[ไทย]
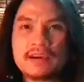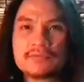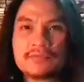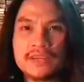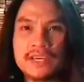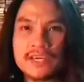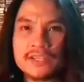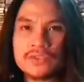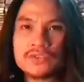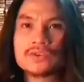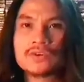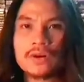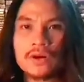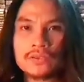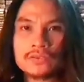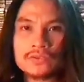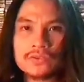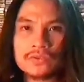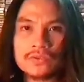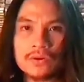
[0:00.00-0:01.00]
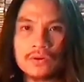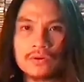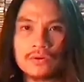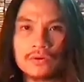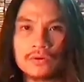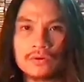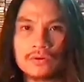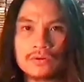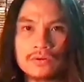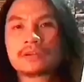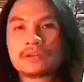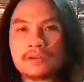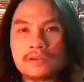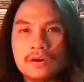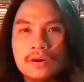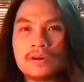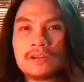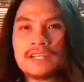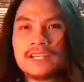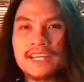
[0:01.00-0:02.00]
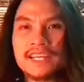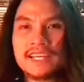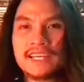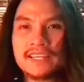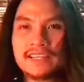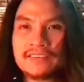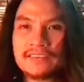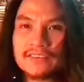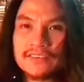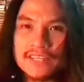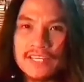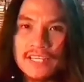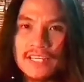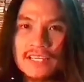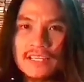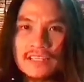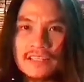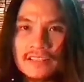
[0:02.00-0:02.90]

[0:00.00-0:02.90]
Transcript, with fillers: ยาเฟเฮสคอตสโตกอเลียเฮนรี